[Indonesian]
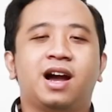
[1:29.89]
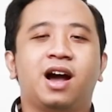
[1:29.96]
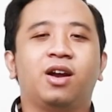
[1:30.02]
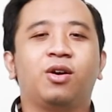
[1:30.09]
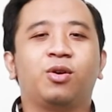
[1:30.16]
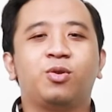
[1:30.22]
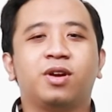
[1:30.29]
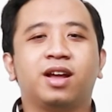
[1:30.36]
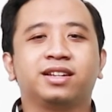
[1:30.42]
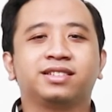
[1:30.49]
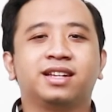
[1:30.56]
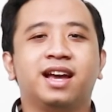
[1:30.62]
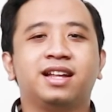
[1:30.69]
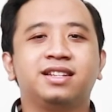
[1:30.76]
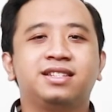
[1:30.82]
Kalau kurang
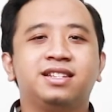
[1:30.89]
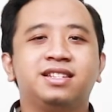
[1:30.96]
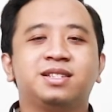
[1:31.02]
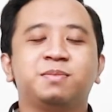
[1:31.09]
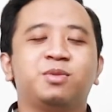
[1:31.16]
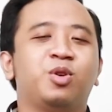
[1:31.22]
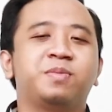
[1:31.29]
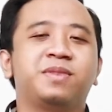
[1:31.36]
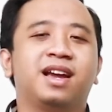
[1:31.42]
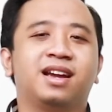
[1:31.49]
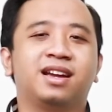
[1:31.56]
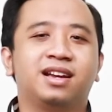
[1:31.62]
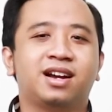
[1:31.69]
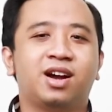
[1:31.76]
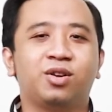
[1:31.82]
sehat sih sebelumnya.